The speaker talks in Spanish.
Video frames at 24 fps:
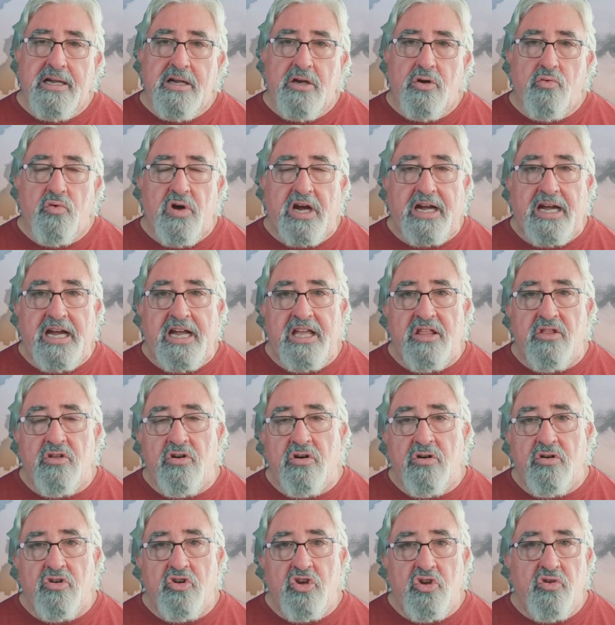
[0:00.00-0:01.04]
no ha
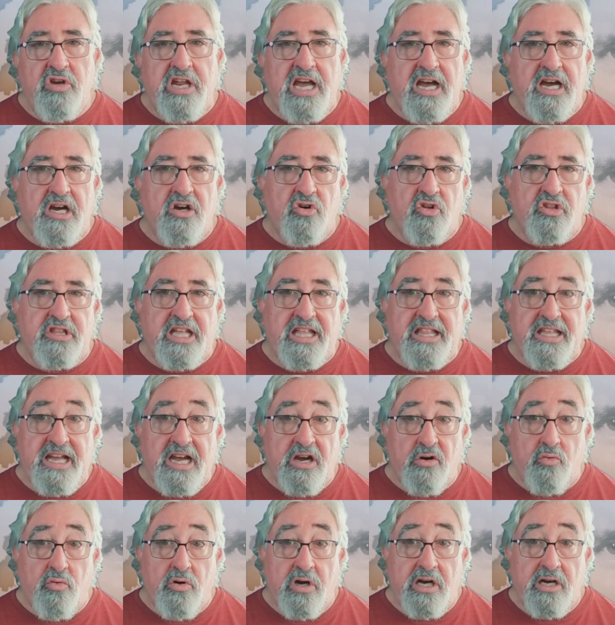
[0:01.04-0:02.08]
caído ni una gota de
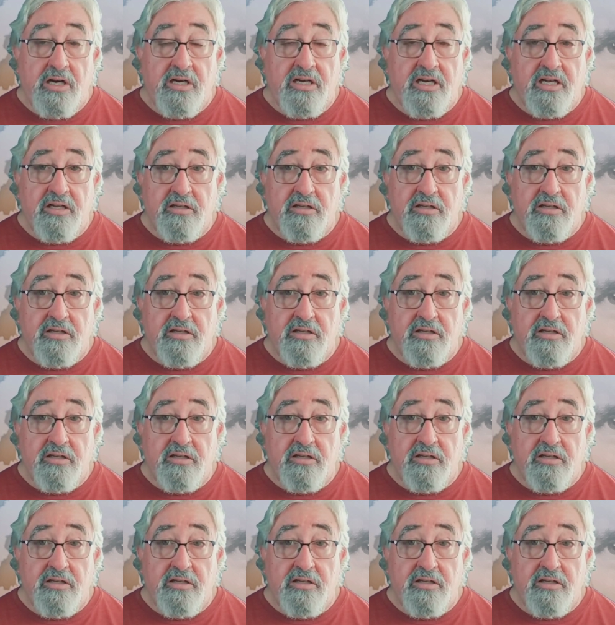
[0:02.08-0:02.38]
agua.